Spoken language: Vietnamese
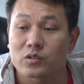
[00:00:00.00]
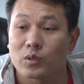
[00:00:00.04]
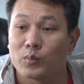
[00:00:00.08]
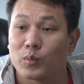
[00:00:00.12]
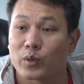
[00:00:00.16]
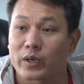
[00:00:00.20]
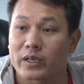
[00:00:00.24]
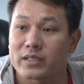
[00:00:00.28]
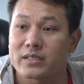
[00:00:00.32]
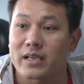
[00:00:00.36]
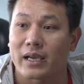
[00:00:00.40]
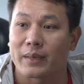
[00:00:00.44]
cho
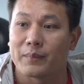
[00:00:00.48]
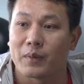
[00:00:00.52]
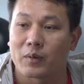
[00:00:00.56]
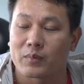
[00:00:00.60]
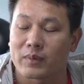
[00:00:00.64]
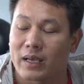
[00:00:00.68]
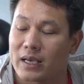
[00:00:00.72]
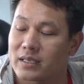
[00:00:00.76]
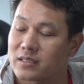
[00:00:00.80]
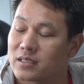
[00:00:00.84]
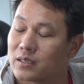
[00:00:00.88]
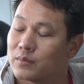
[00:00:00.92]
một cái giải
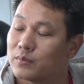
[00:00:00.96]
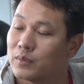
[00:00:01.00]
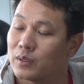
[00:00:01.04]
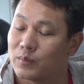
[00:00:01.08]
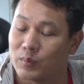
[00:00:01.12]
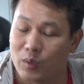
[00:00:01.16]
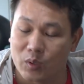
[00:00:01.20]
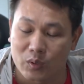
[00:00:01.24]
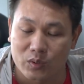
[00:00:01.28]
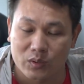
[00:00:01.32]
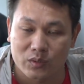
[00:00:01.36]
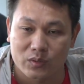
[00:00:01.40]
bóng đá sân
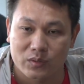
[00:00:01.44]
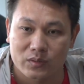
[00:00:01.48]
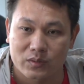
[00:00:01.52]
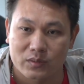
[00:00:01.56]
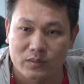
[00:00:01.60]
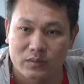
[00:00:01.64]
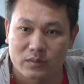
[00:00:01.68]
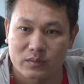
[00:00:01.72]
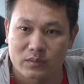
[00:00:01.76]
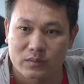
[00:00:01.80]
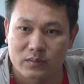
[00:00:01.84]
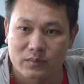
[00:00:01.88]
11
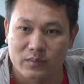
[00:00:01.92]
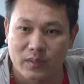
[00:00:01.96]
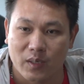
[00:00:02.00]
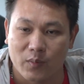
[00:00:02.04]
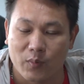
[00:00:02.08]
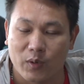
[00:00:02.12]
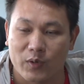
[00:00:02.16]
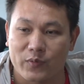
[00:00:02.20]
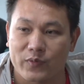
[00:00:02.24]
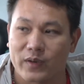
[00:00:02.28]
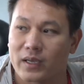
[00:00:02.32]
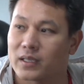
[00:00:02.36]
và
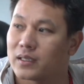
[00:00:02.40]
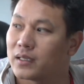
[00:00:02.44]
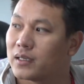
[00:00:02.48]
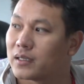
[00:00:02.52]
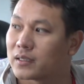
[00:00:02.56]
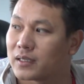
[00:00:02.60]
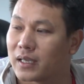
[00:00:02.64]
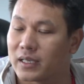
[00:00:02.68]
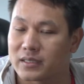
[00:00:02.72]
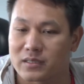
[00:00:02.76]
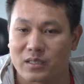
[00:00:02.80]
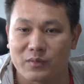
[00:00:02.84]
quay phát
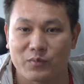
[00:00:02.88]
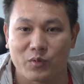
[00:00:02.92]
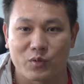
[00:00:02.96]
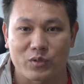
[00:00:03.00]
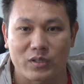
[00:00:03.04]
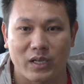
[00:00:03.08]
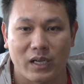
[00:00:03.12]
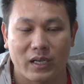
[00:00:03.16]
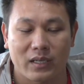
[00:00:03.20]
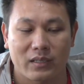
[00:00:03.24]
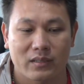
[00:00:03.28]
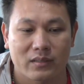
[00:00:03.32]
ở tại sân thủ
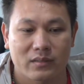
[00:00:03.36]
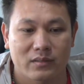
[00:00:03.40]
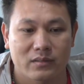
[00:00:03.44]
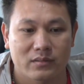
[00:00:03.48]
Sáng